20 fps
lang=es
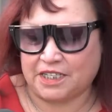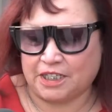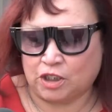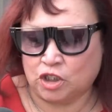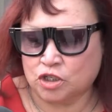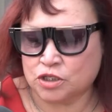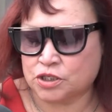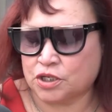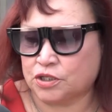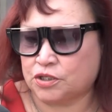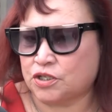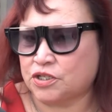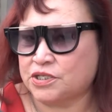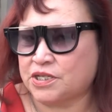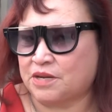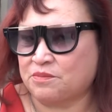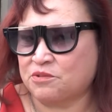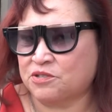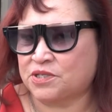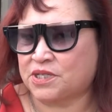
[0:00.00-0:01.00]

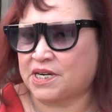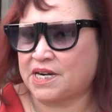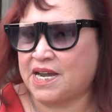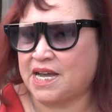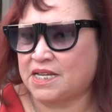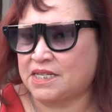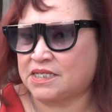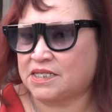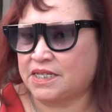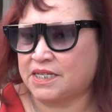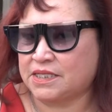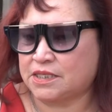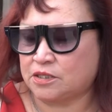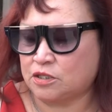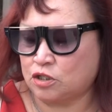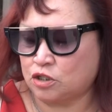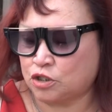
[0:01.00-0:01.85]
Nosotros damos clases